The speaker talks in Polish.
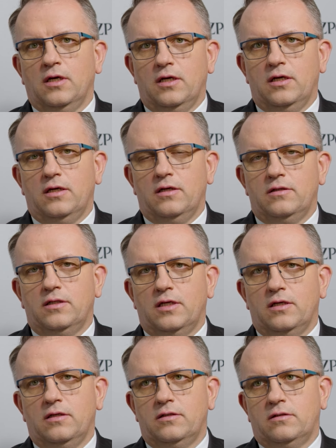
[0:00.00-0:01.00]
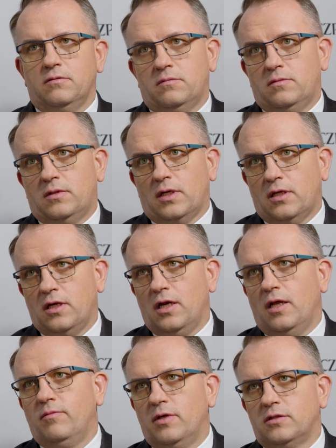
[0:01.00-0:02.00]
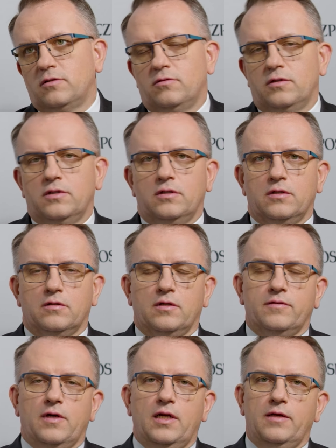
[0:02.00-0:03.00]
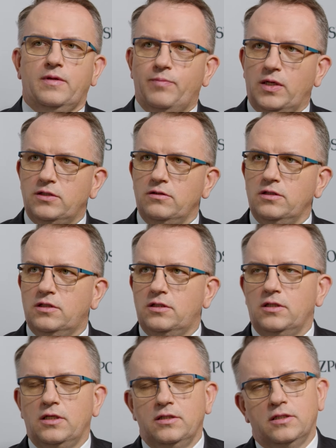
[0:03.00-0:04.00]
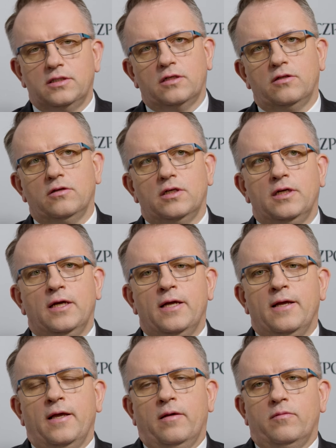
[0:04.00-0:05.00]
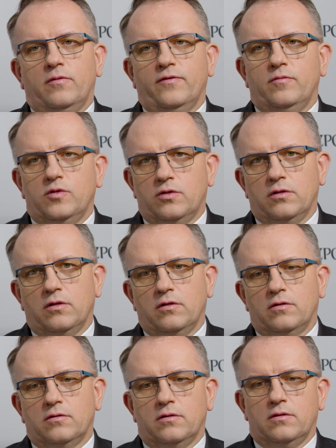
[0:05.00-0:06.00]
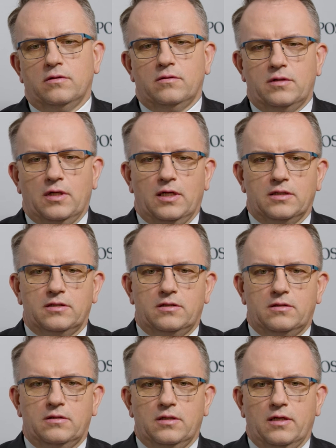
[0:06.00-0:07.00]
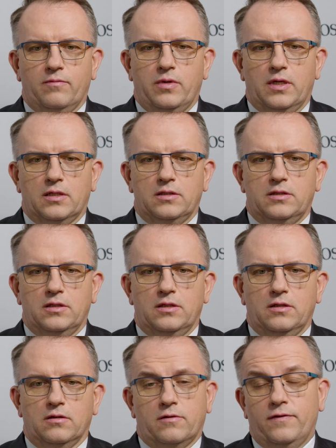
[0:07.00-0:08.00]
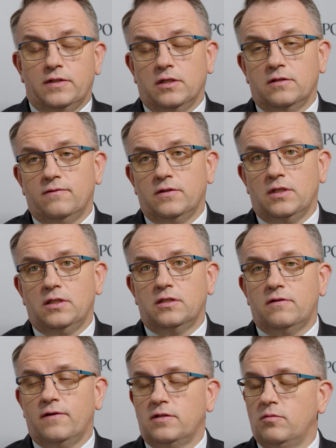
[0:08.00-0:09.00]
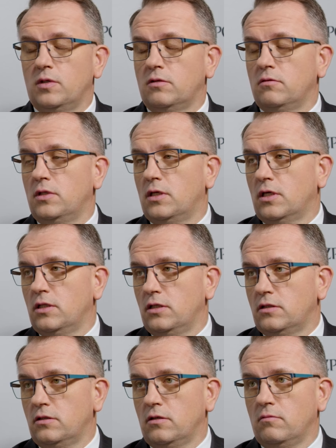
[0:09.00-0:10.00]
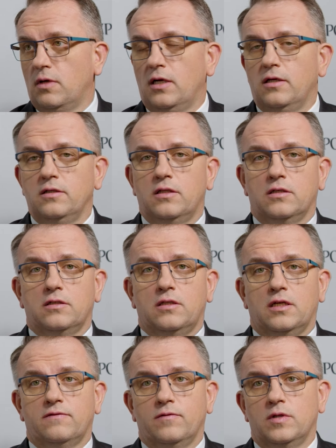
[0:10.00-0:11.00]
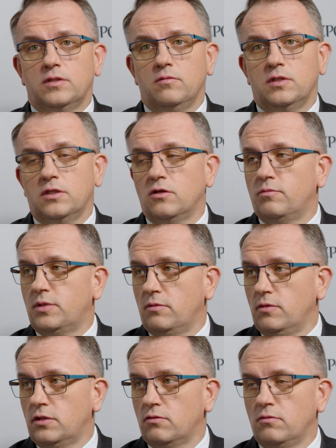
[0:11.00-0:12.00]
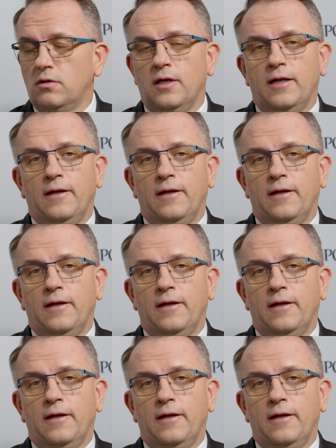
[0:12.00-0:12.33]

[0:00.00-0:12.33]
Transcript: E, na, taki element, który. Ale patrząc jeszcze na inne sektory, bo mówimy to e, teraz najbardziej o kwestiach związanych z transformacją energetyczną, ale i też transformacją naszego przemysłu.